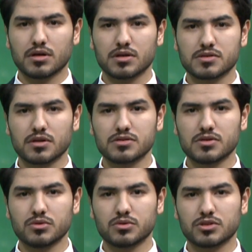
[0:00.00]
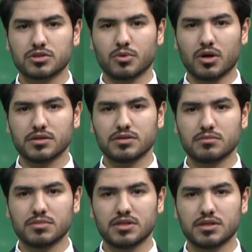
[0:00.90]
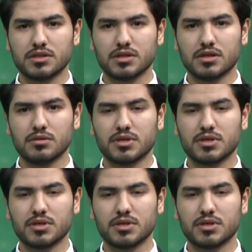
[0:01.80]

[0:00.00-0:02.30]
أصدر ست تجمعات مدنية